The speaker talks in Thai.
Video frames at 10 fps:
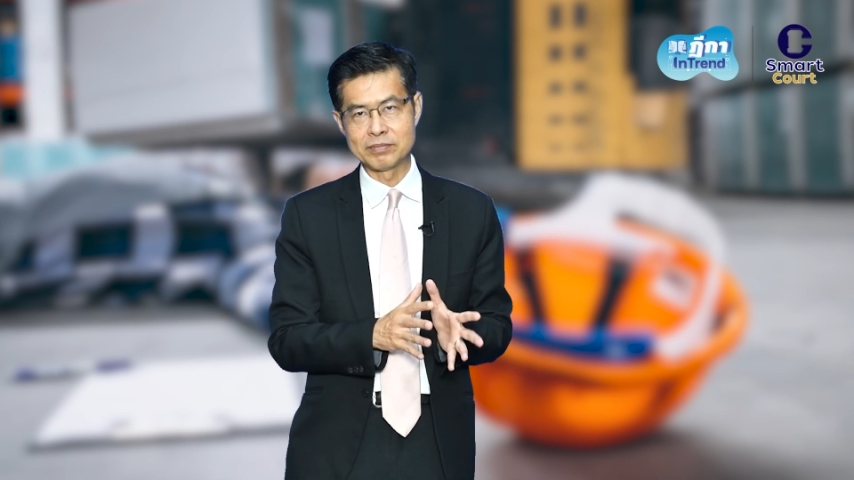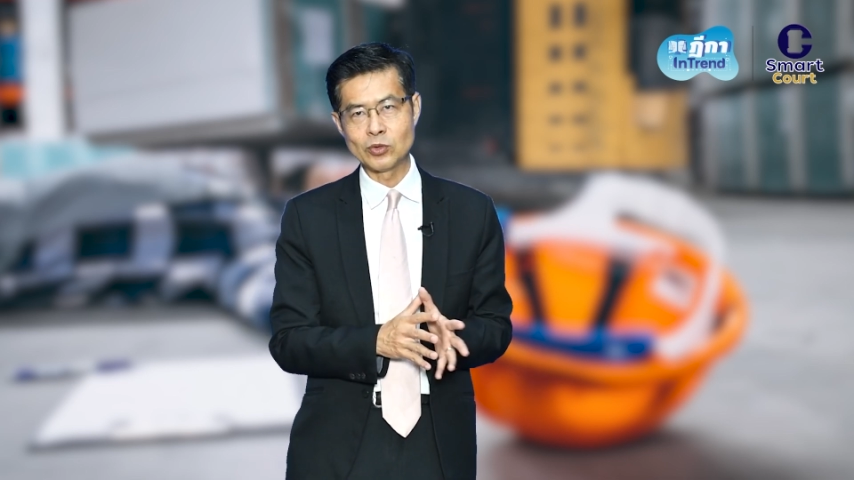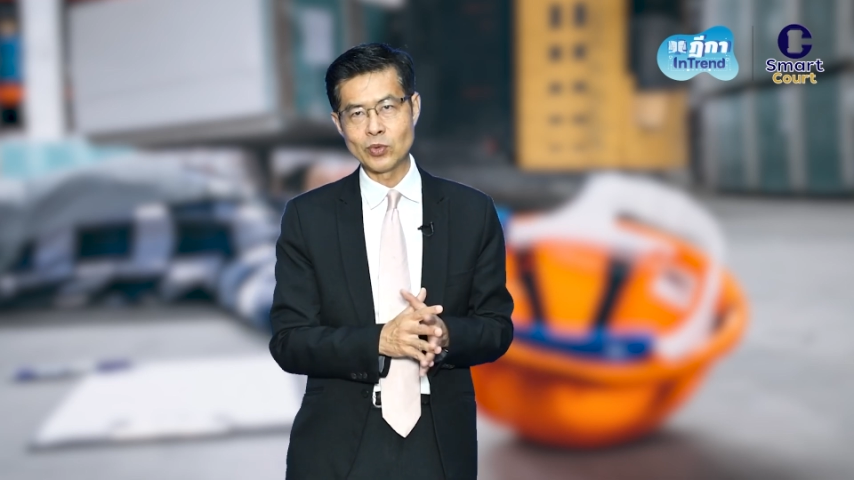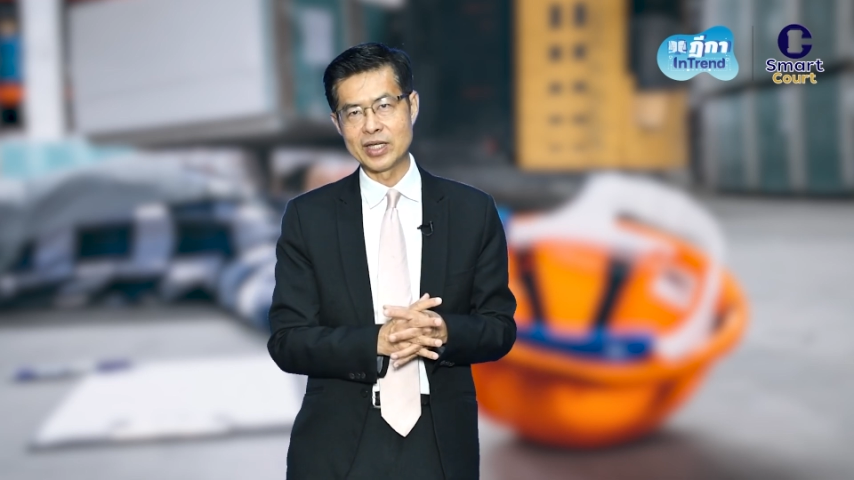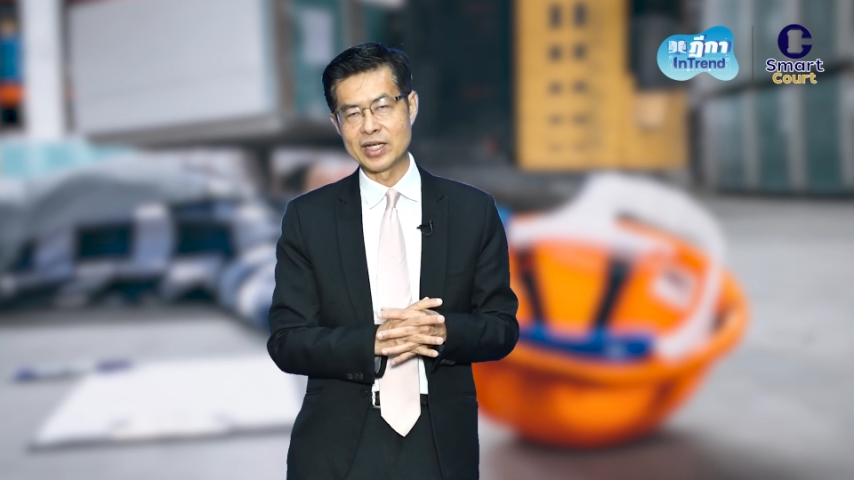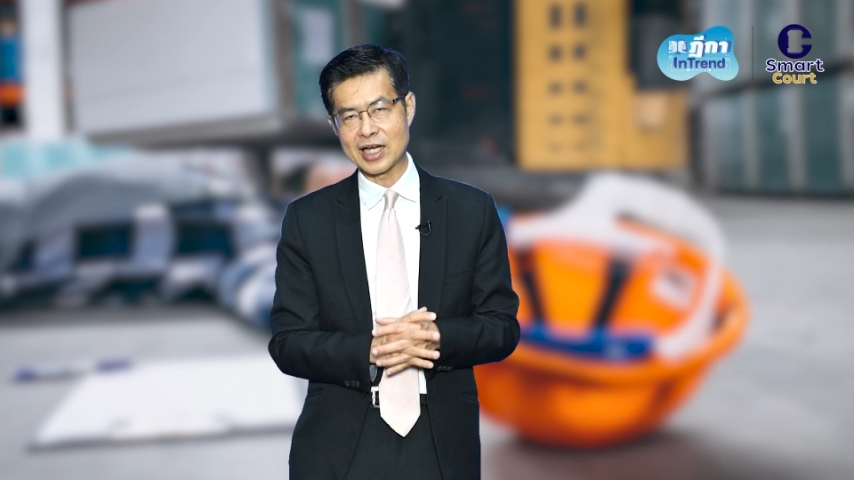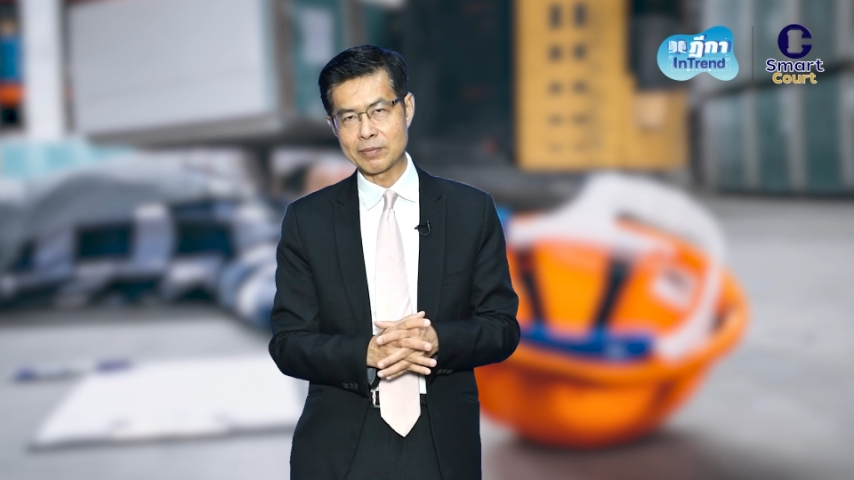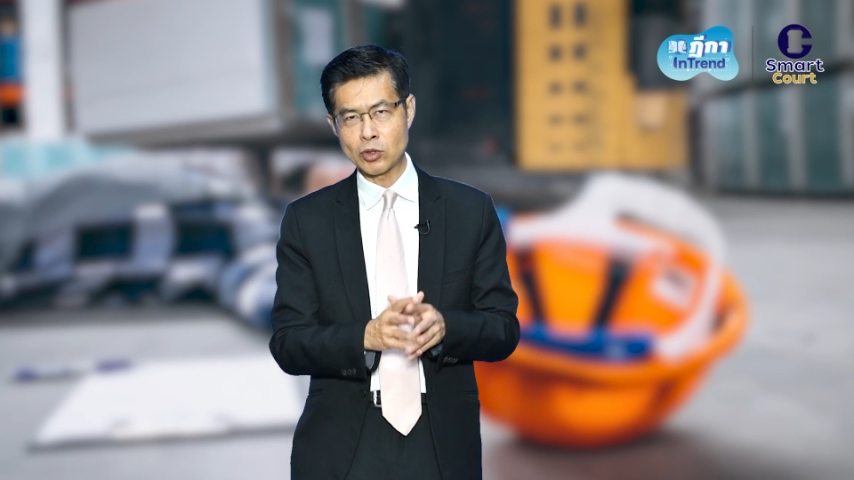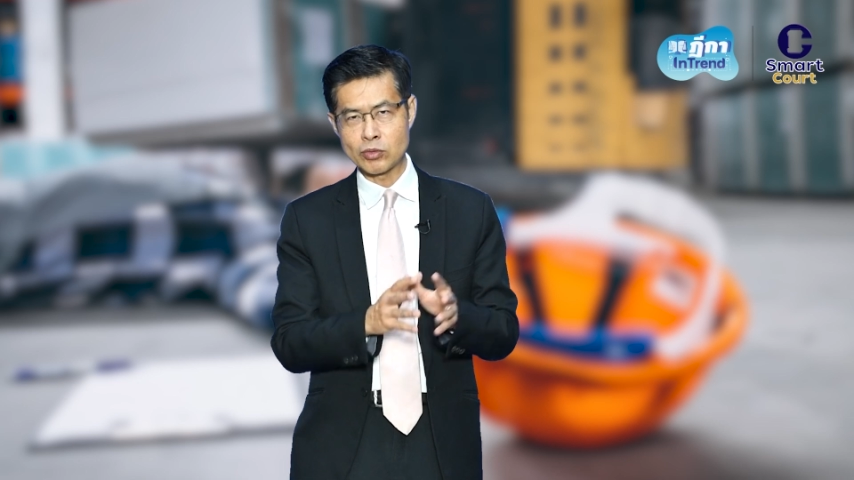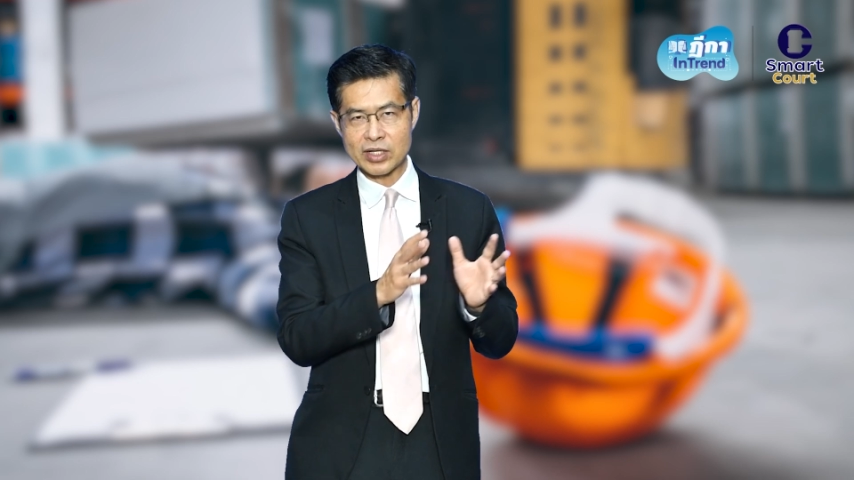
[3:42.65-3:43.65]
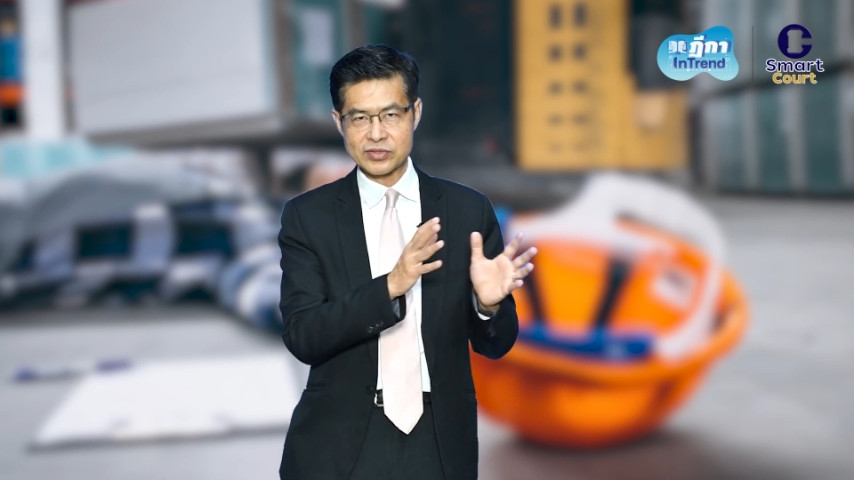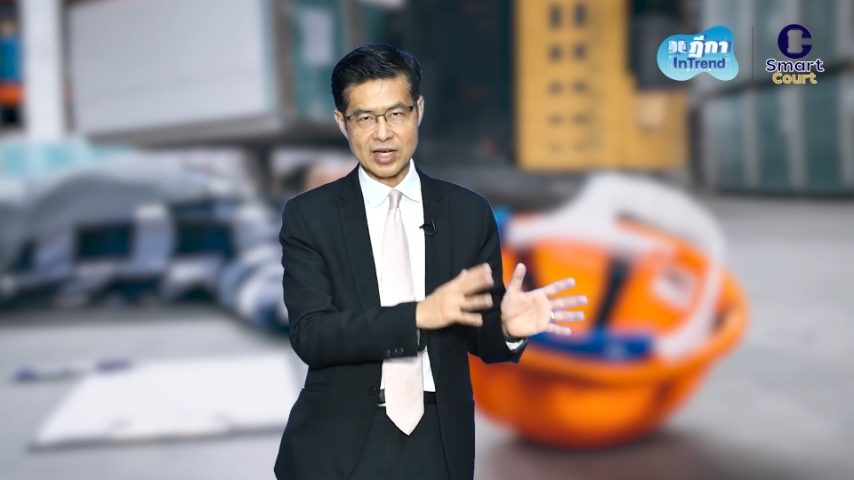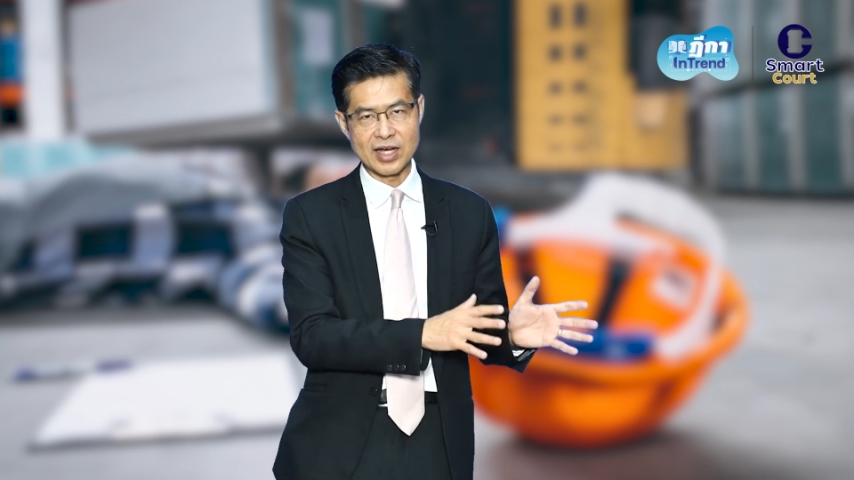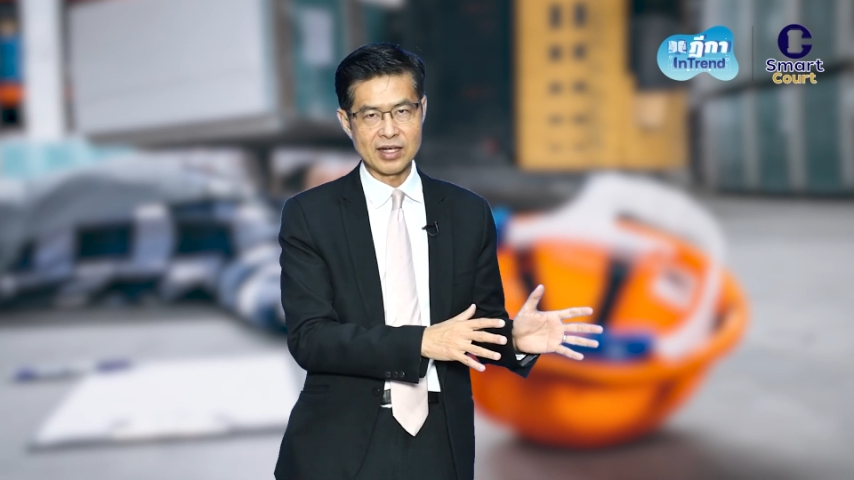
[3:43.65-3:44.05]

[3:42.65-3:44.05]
ด้วยนะครับต้องรักษา